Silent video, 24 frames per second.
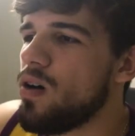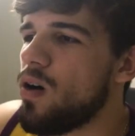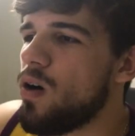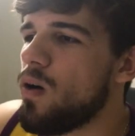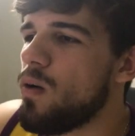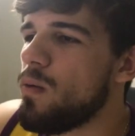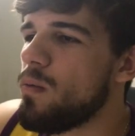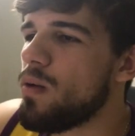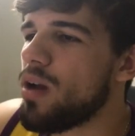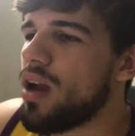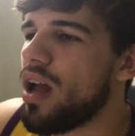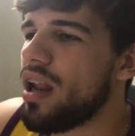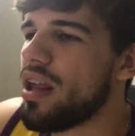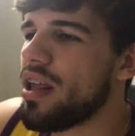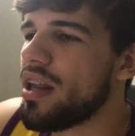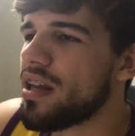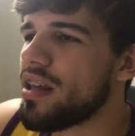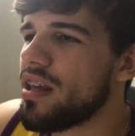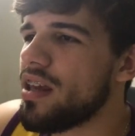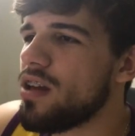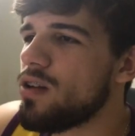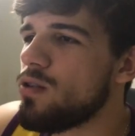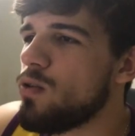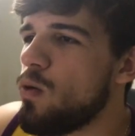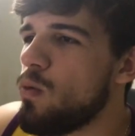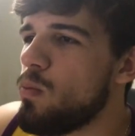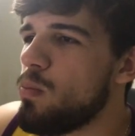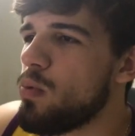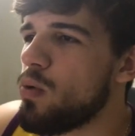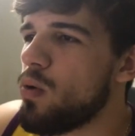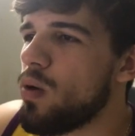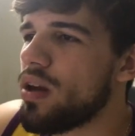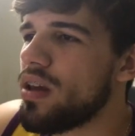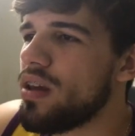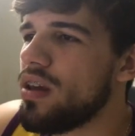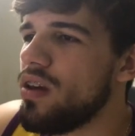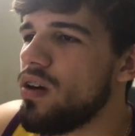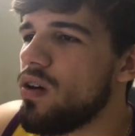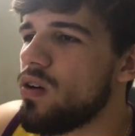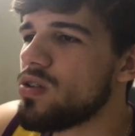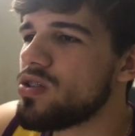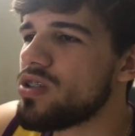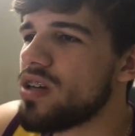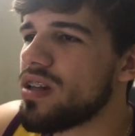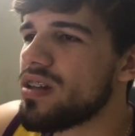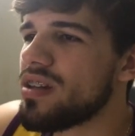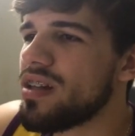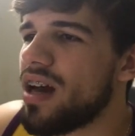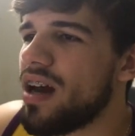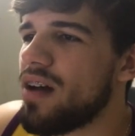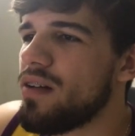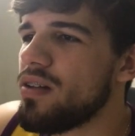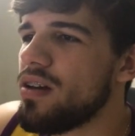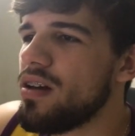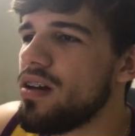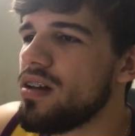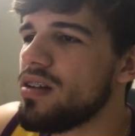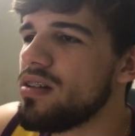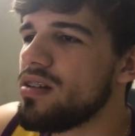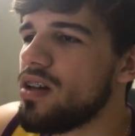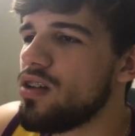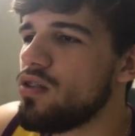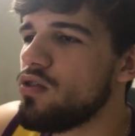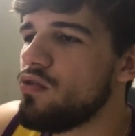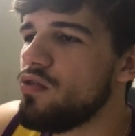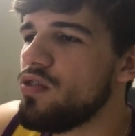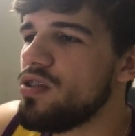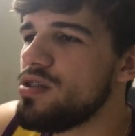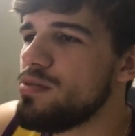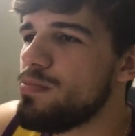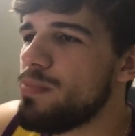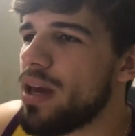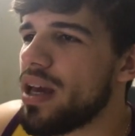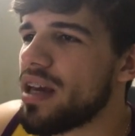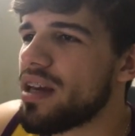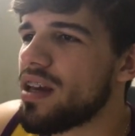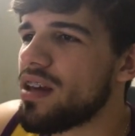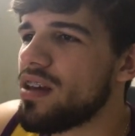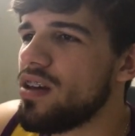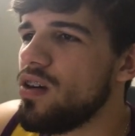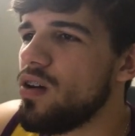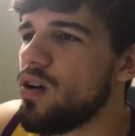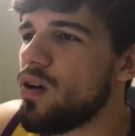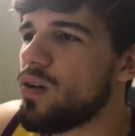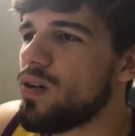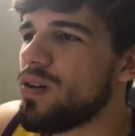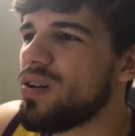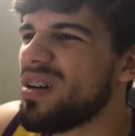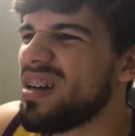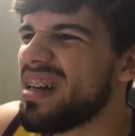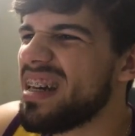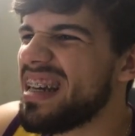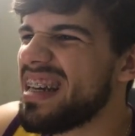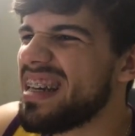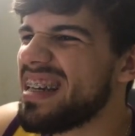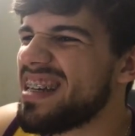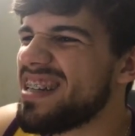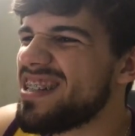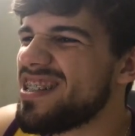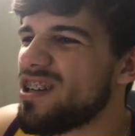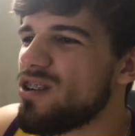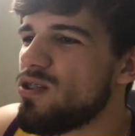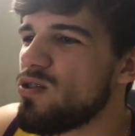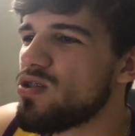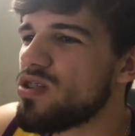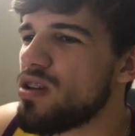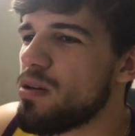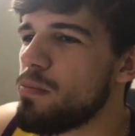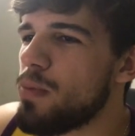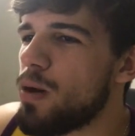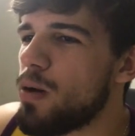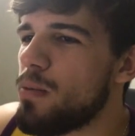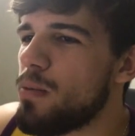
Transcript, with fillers: E ó, a galera que comprou aqui, ó, já tá dando feedback aqui, ó, que chegou sem